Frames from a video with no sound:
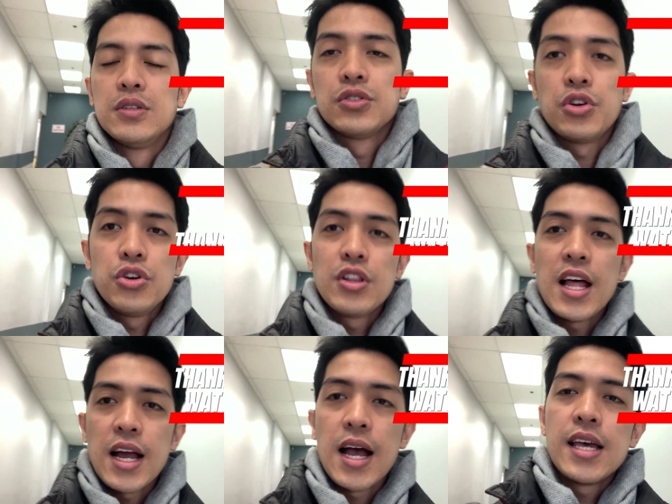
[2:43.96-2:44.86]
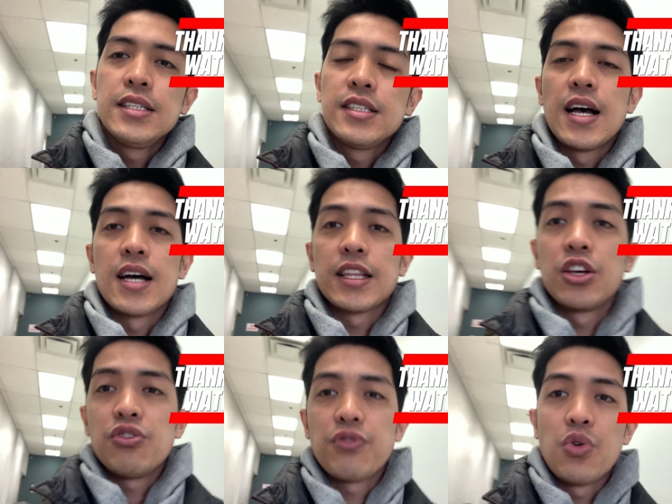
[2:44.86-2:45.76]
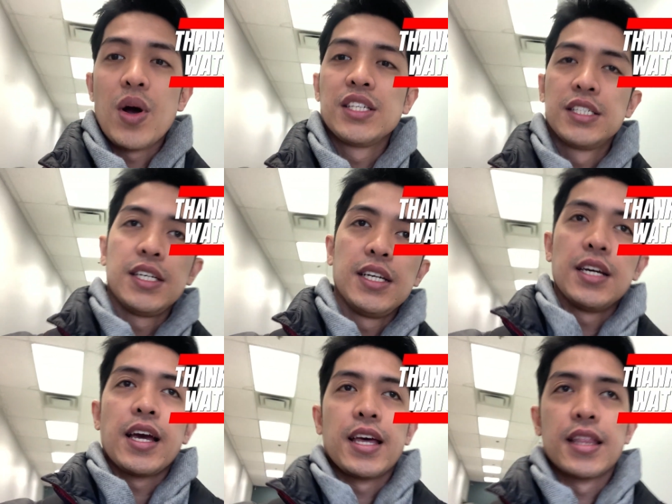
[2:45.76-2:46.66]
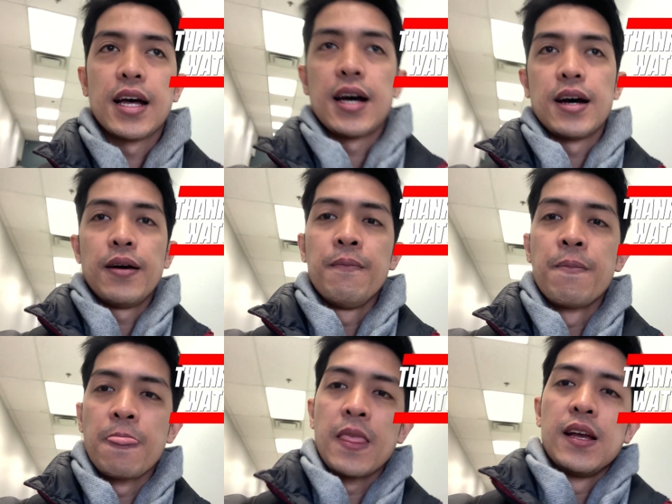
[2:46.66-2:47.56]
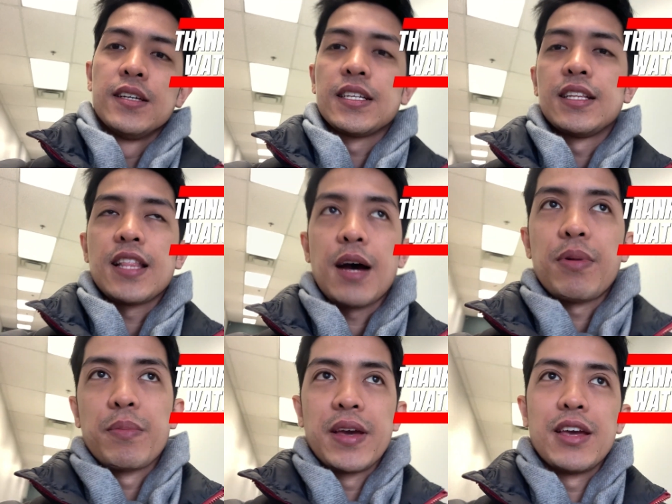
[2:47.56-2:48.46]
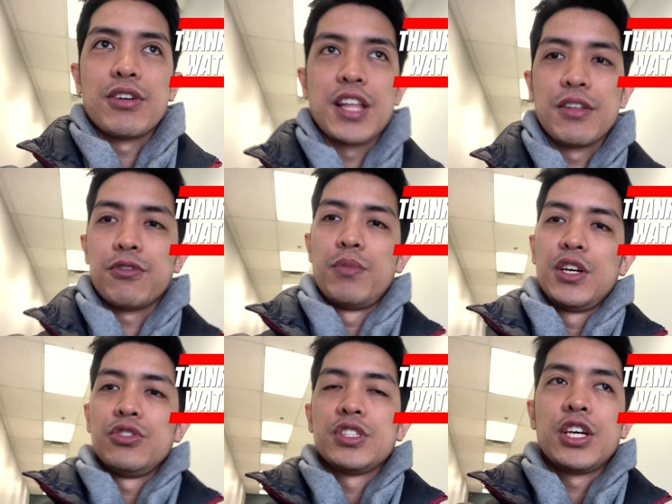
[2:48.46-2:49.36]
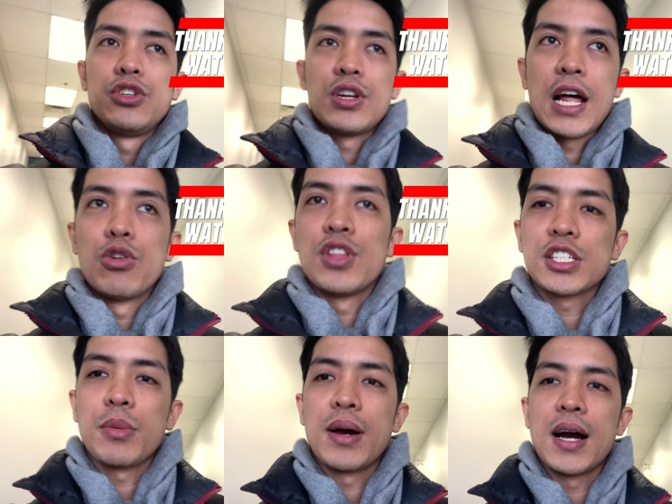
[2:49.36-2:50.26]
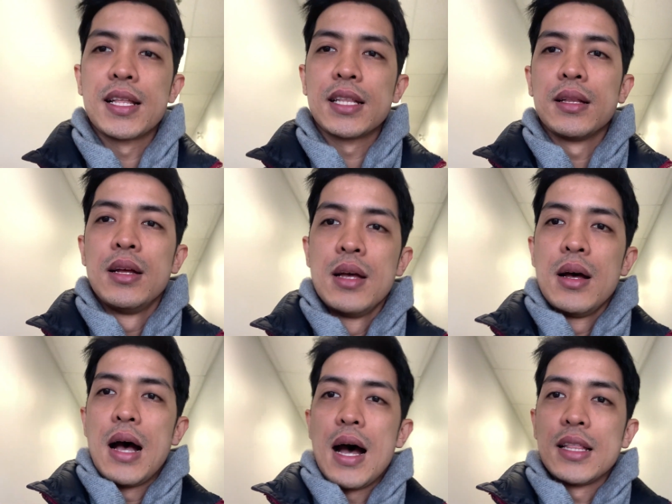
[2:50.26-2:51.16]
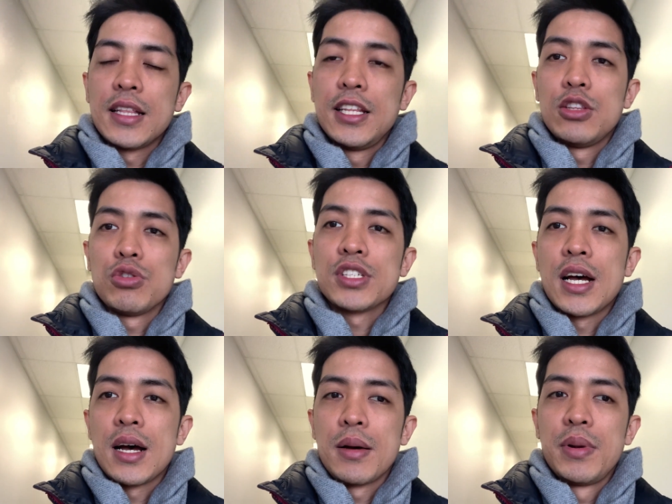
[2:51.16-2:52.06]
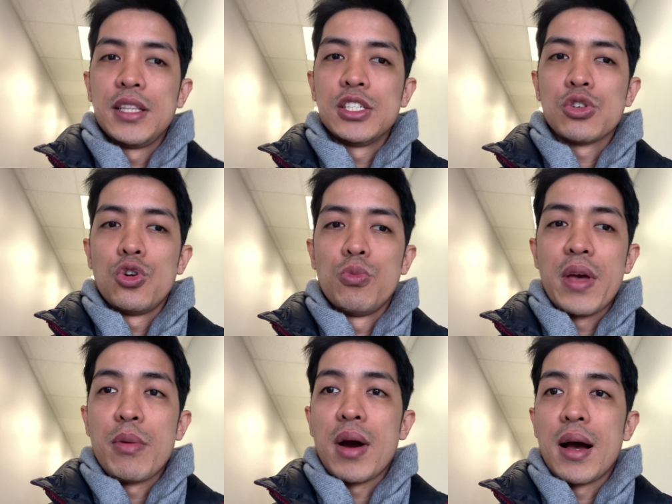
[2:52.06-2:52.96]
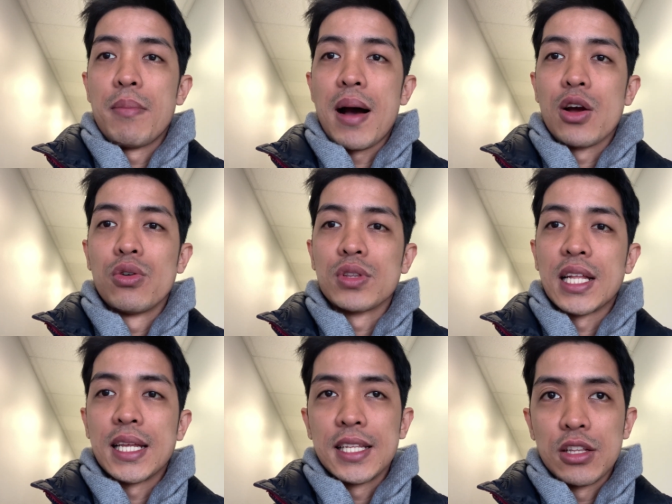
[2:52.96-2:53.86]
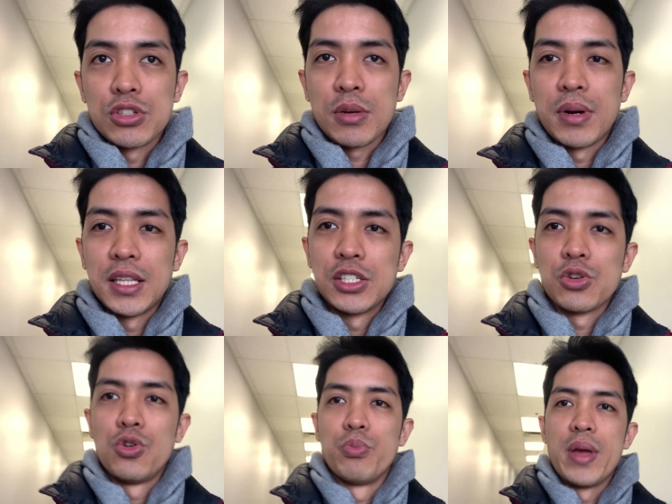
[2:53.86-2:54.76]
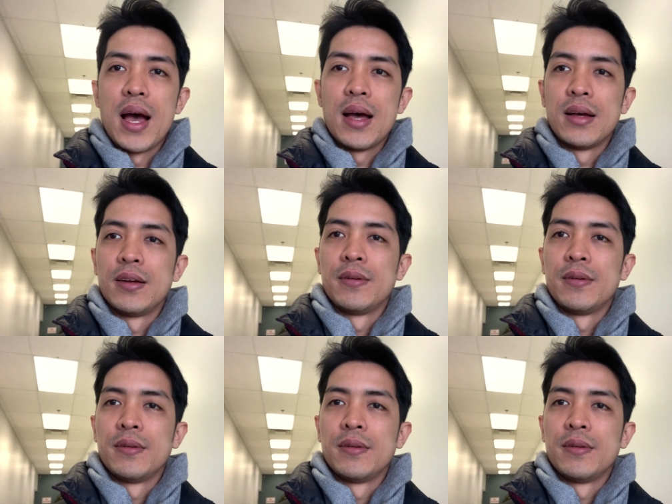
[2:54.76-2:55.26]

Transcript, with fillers: So yun lang guys. Uh, thank you for watching and uh, sana nakapagbigay ako ng information sa inyo lalo na sa mga uh, nandito sa British Columbia, yung mga bagong dating dito sa British Columbia.